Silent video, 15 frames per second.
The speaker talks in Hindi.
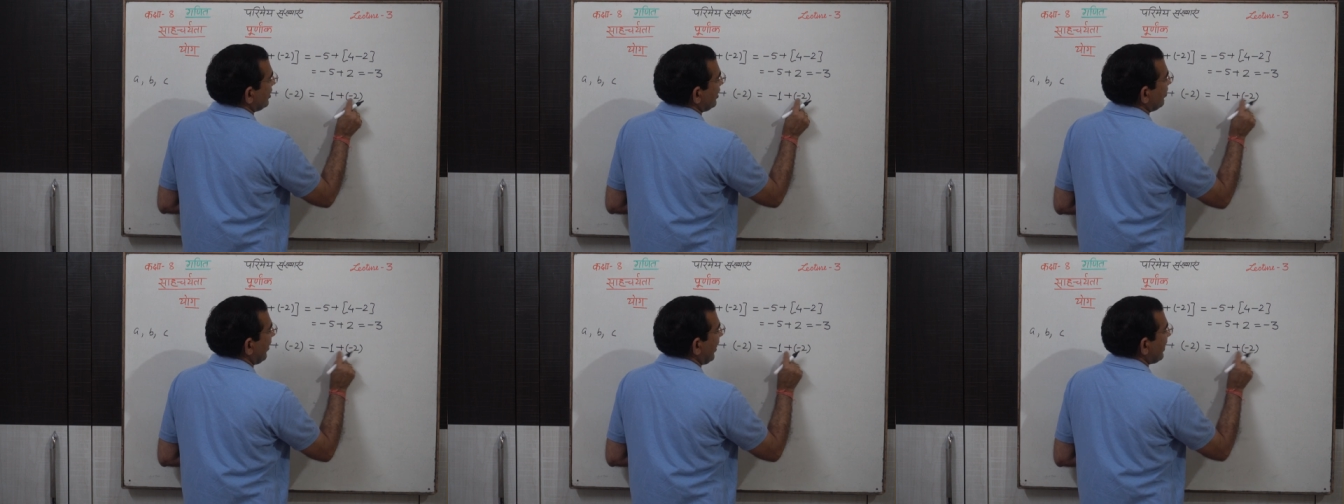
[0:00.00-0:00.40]

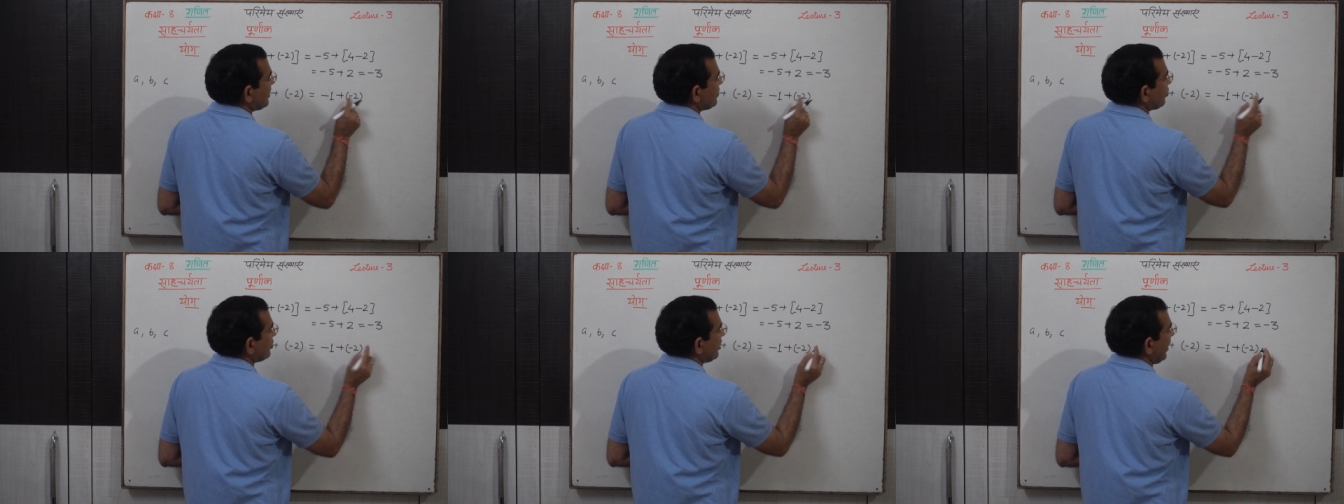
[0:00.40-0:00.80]
ये
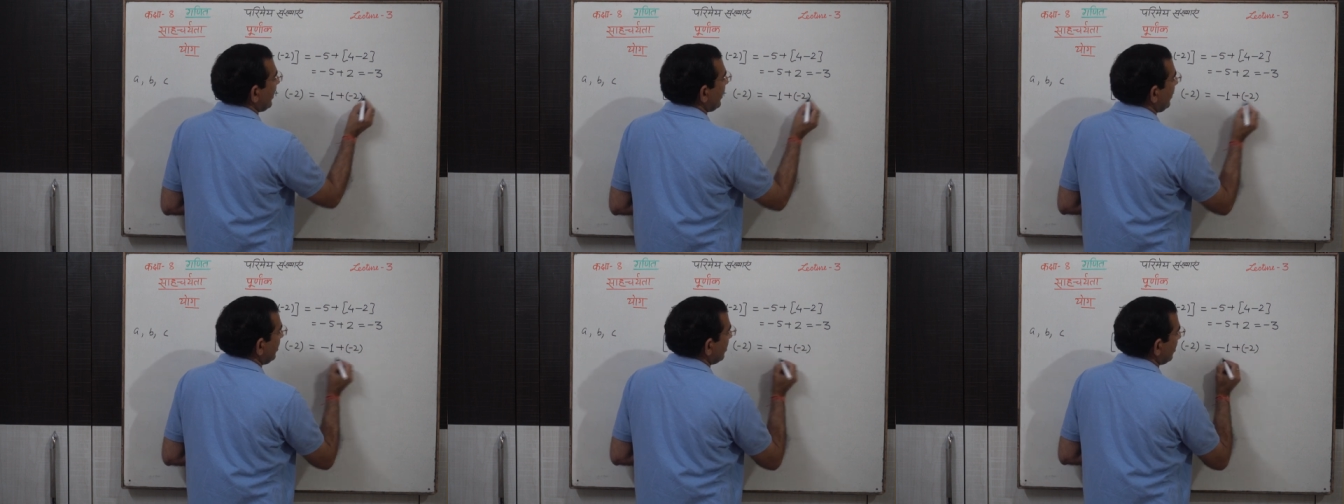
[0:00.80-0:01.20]
माइनस हो
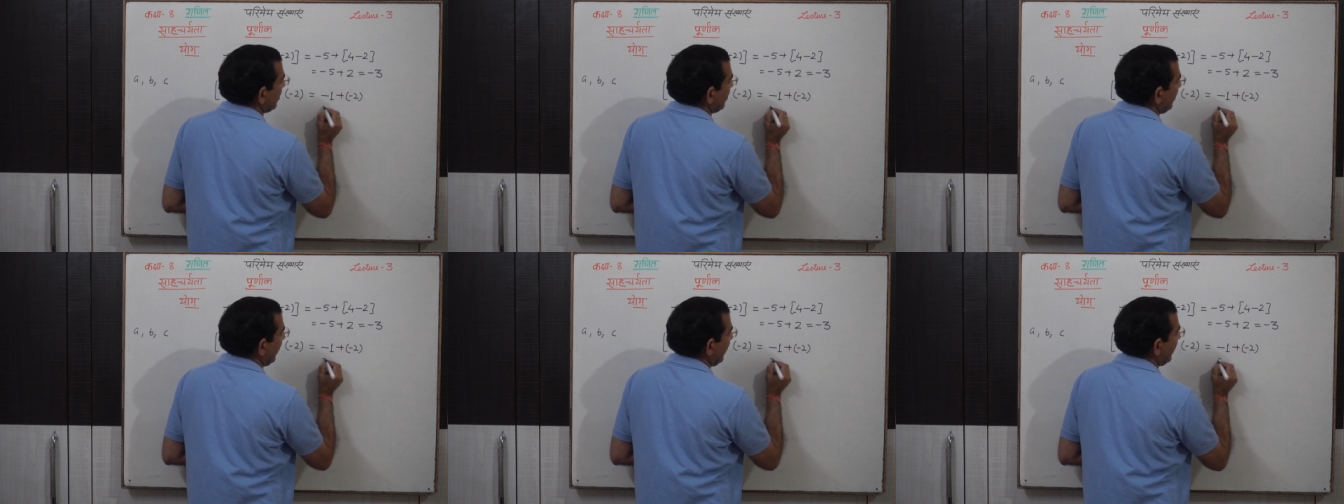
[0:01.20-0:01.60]
जाएगा
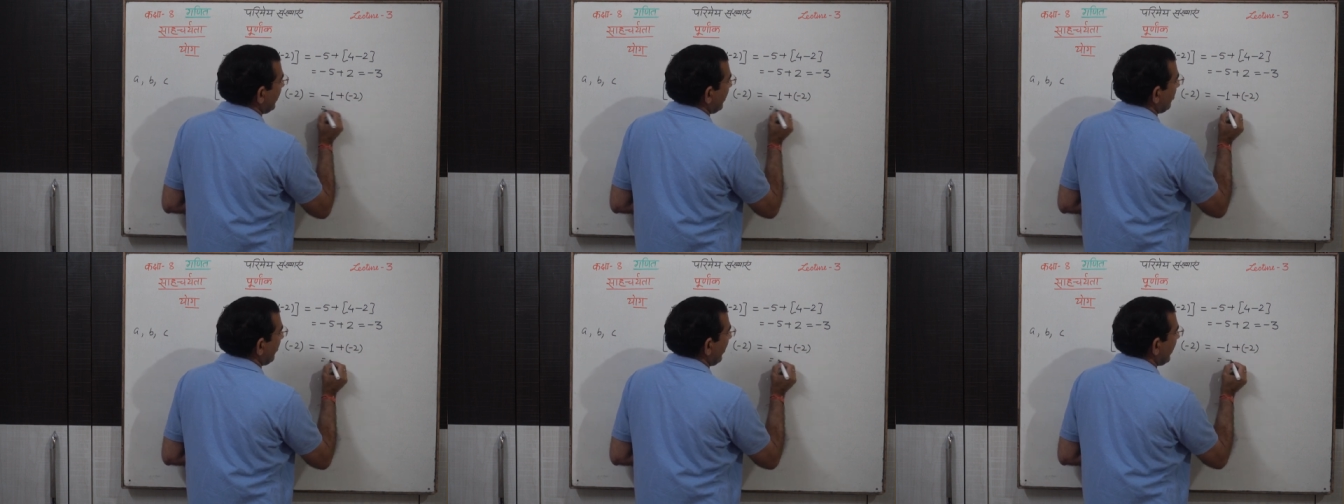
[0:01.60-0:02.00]
यानी
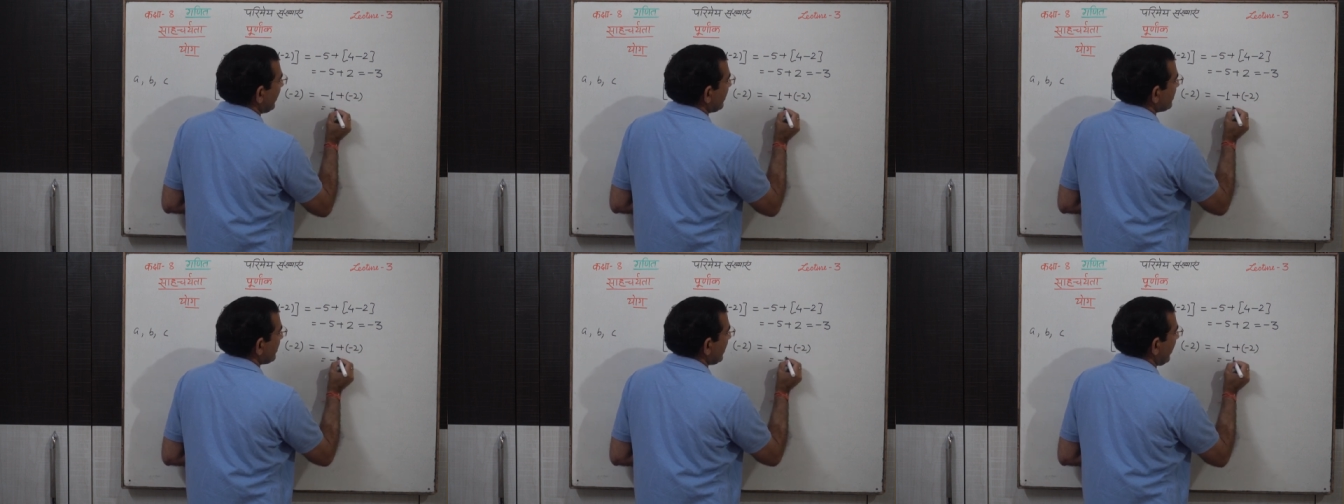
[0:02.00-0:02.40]
कि
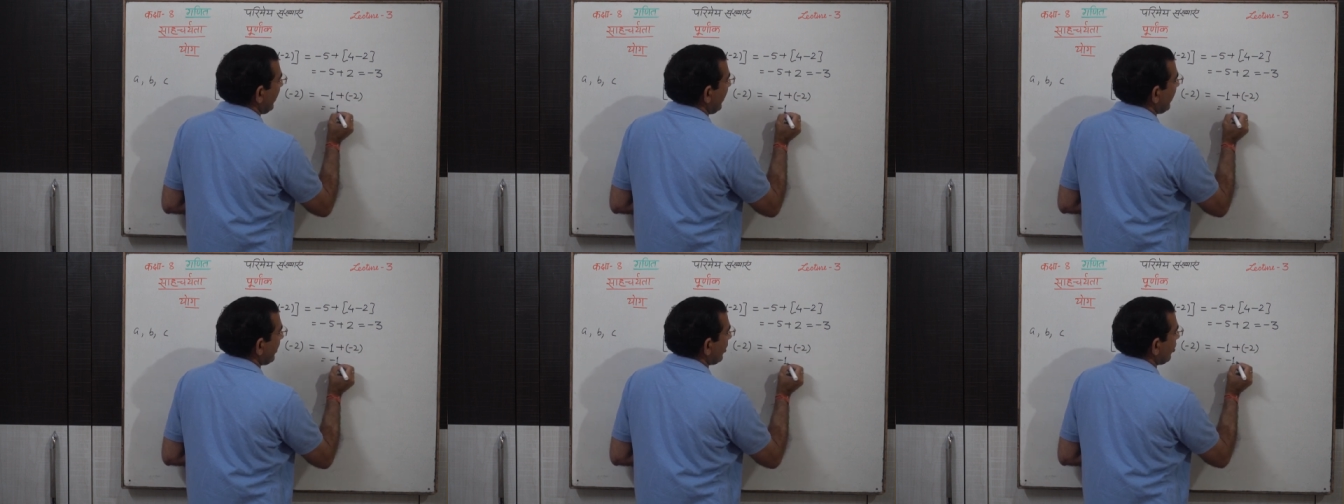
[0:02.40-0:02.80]
माइनस
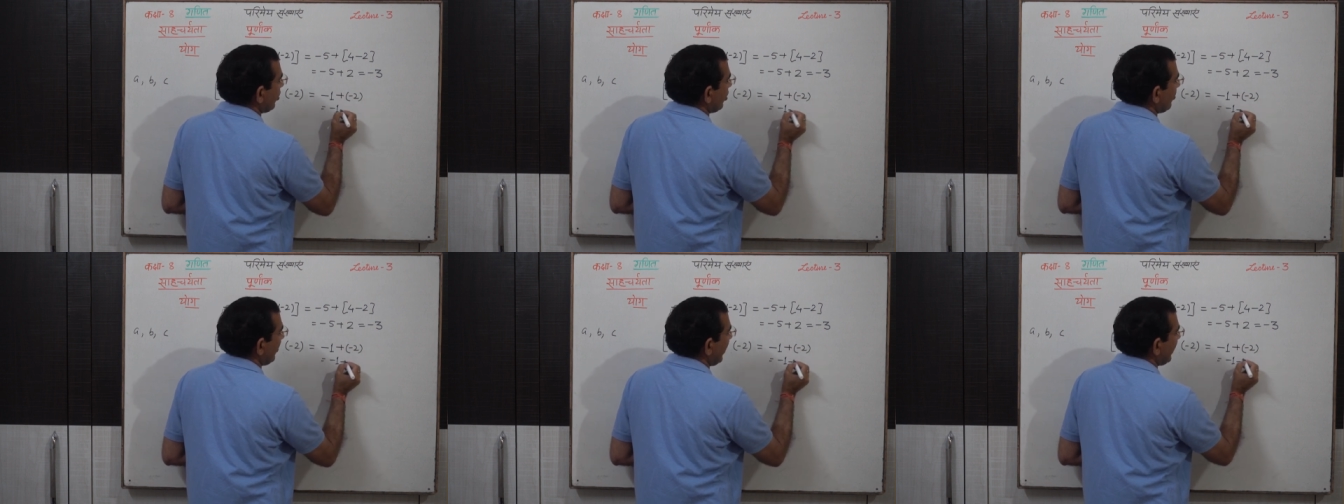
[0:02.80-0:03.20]
एक
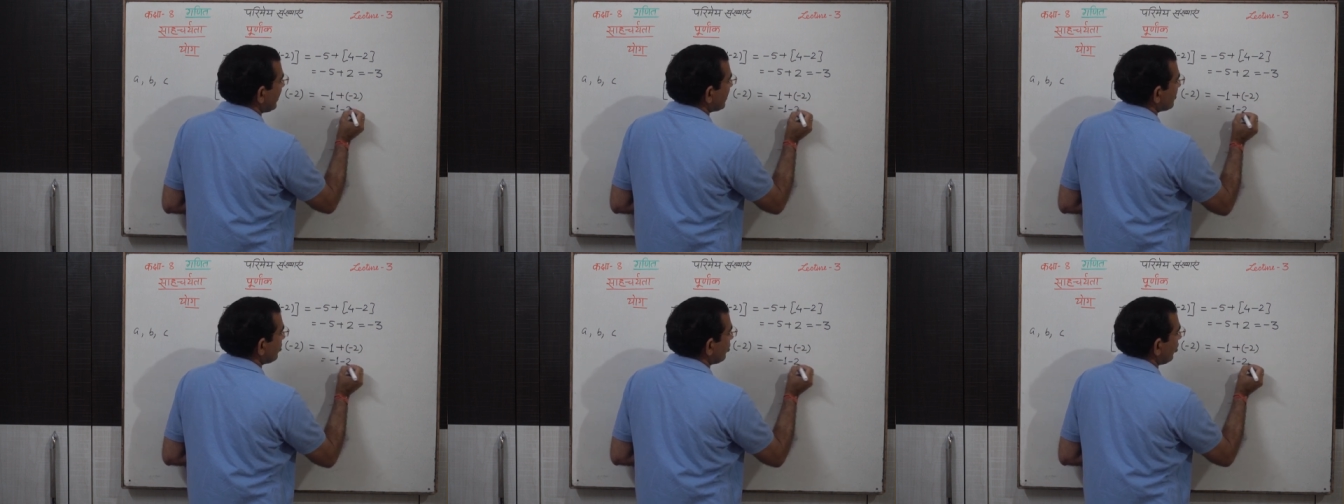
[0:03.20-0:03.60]
और
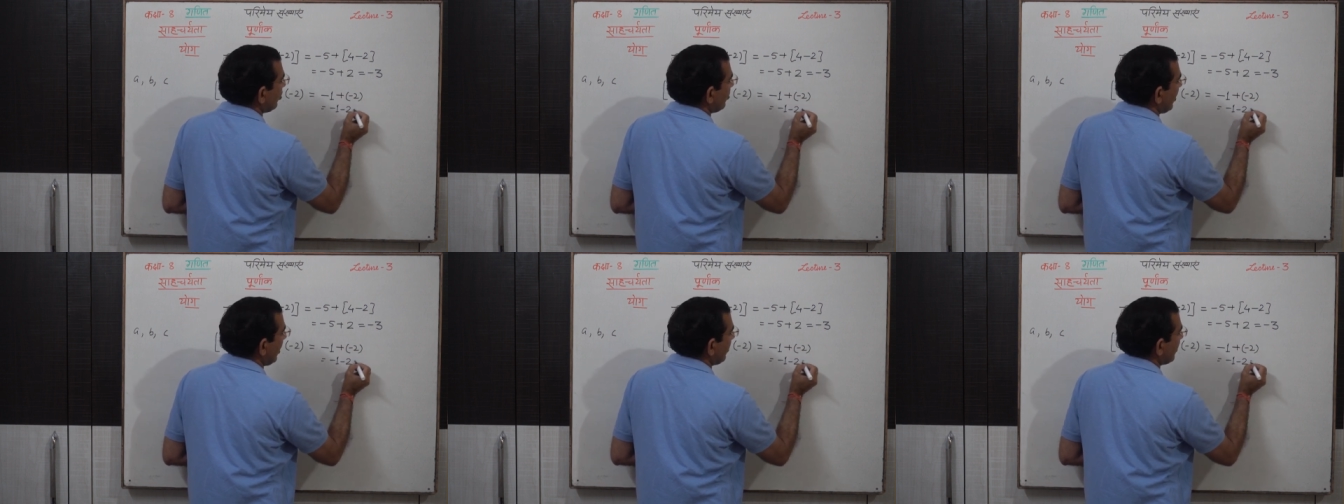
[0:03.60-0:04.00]
माइनस दो
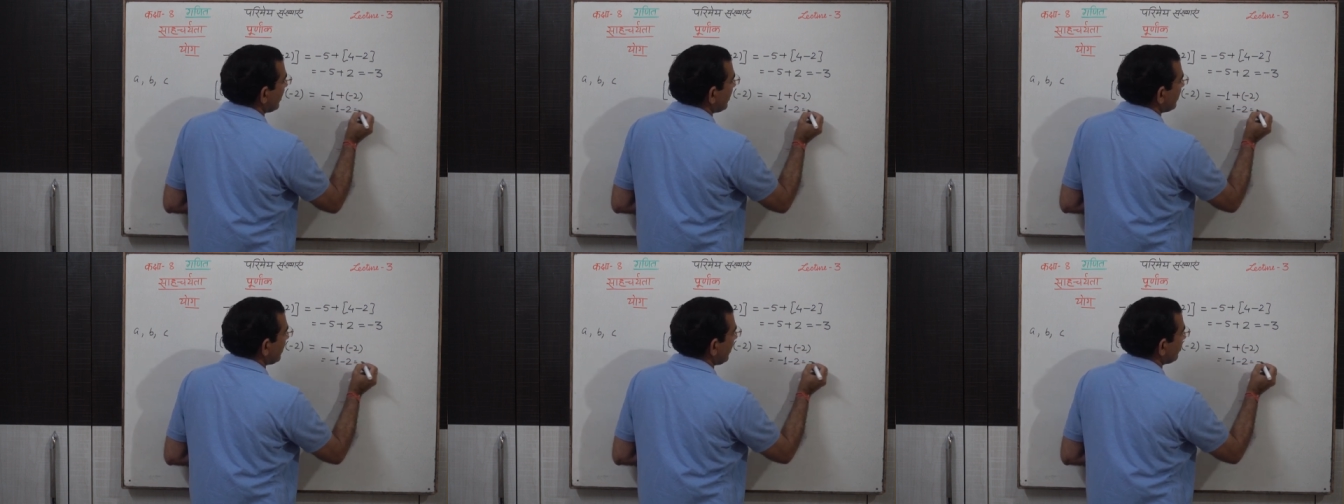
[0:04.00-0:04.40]
बराबर है
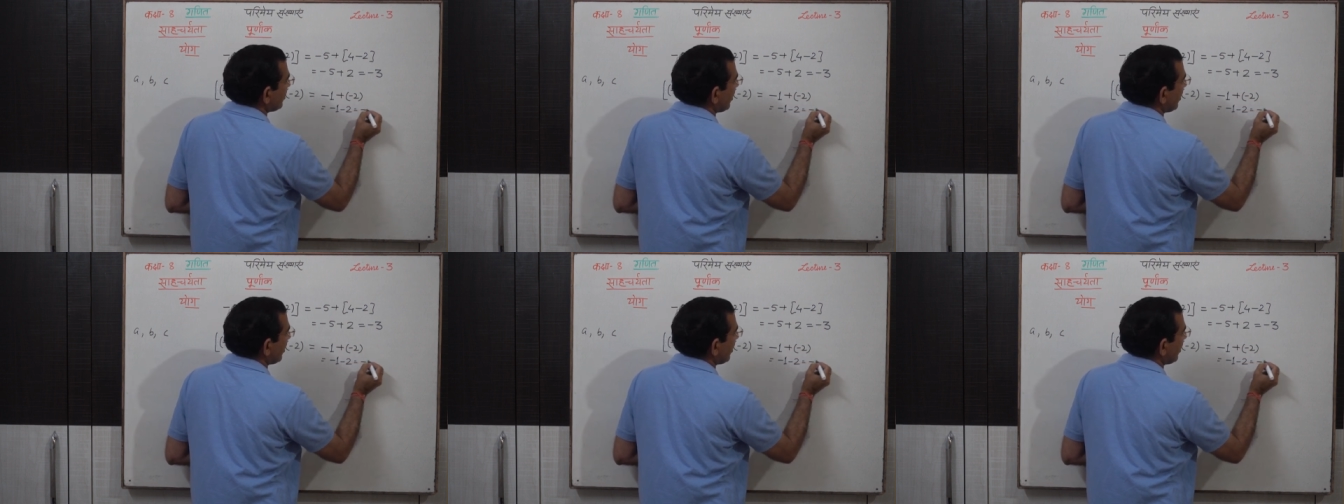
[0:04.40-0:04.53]
कितना हो